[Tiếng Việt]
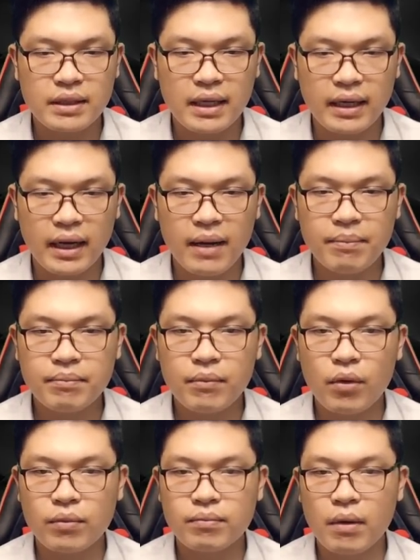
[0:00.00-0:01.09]
chèn ép
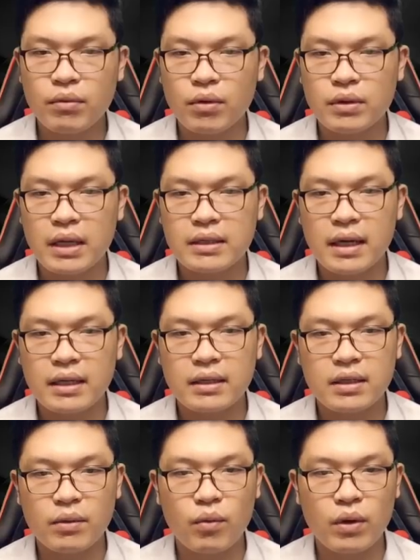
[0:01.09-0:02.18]
bộ bóc lột nhân
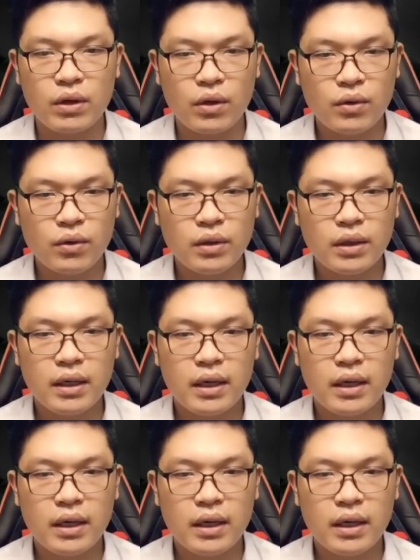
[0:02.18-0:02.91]
dân trong quận đỗ,